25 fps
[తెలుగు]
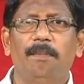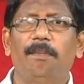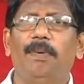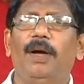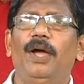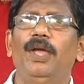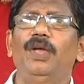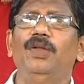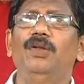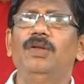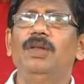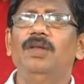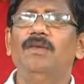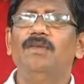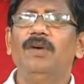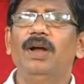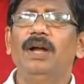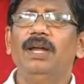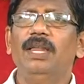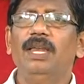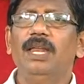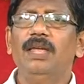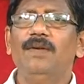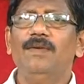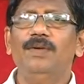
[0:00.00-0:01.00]
పైనున్న
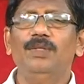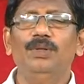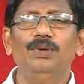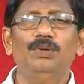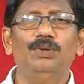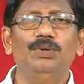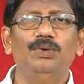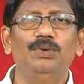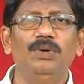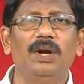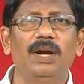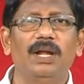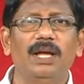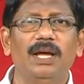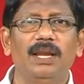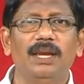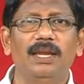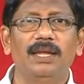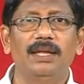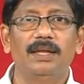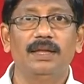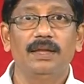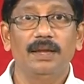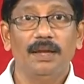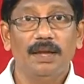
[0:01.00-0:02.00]
వాటినే వెతుకుతుంటాడు
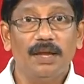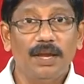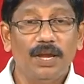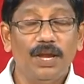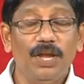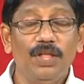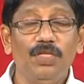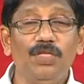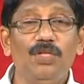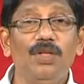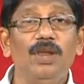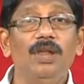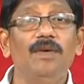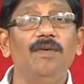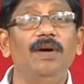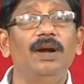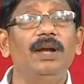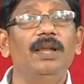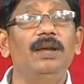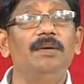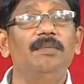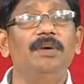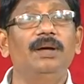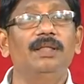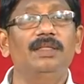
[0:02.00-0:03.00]
కానీ కిందన్న
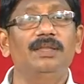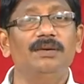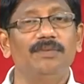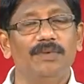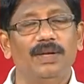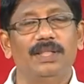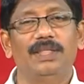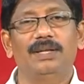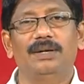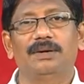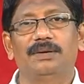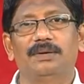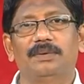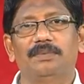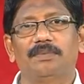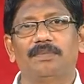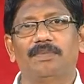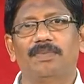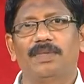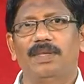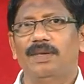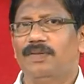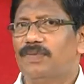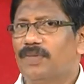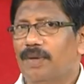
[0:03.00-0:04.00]
వాటిని మాత్రం వెతకడు
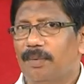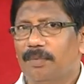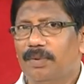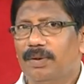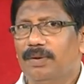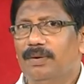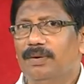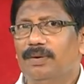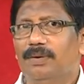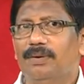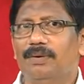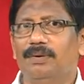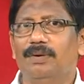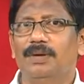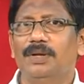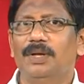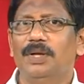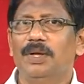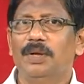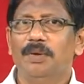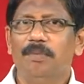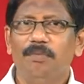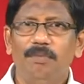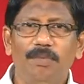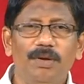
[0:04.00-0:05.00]
ఈ సమయంలో
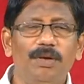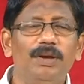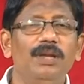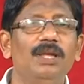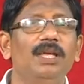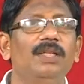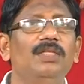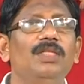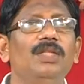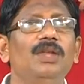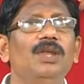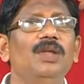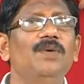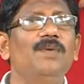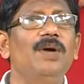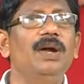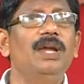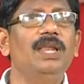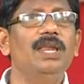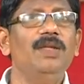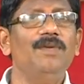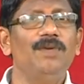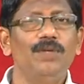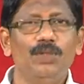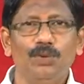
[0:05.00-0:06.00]
మీరు కిందన్న
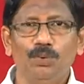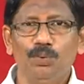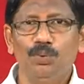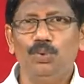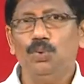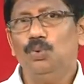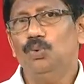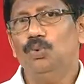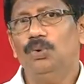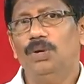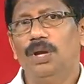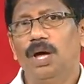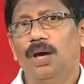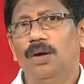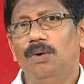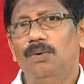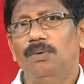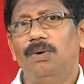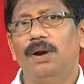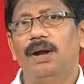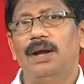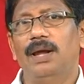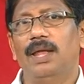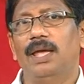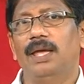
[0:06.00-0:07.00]
వాటిని వెతుకుతూ ఉన్నారు
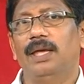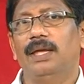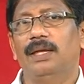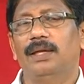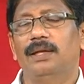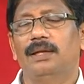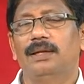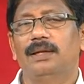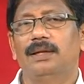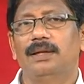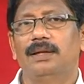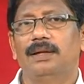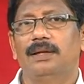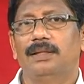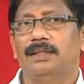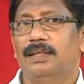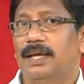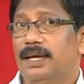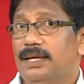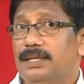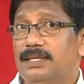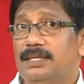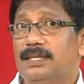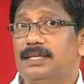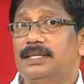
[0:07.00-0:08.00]
అంటే
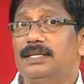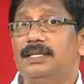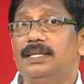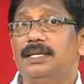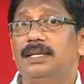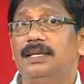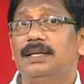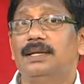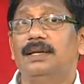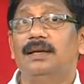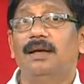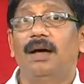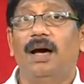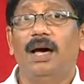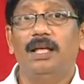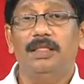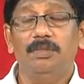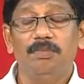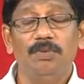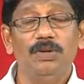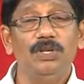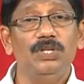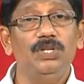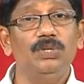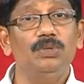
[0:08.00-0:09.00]
దయచేసి
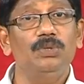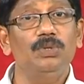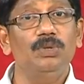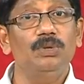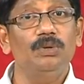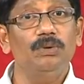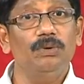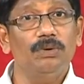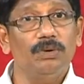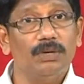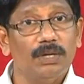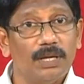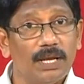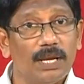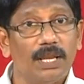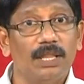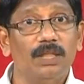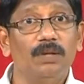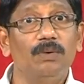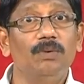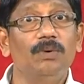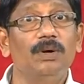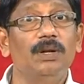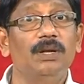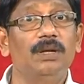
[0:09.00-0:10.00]
ఆత్మీయ జీవితంలో
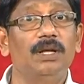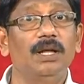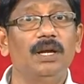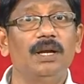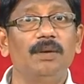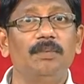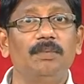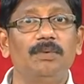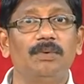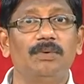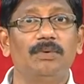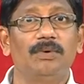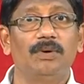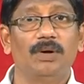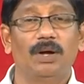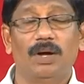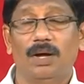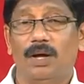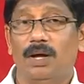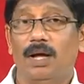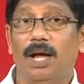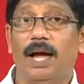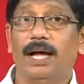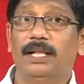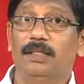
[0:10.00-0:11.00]
క్రిందకు ఉంటున్నారేమో
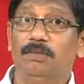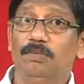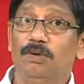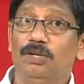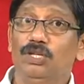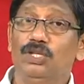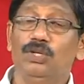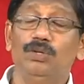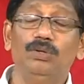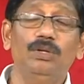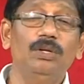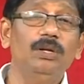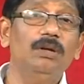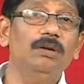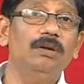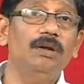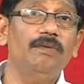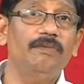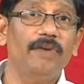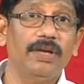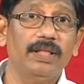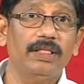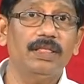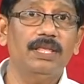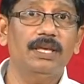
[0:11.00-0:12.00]
ఆత్మీయ జీవితంలో ఉన్న
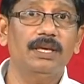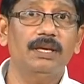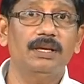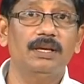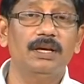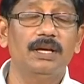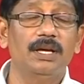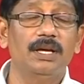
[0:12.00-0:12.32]
వ్యక్తి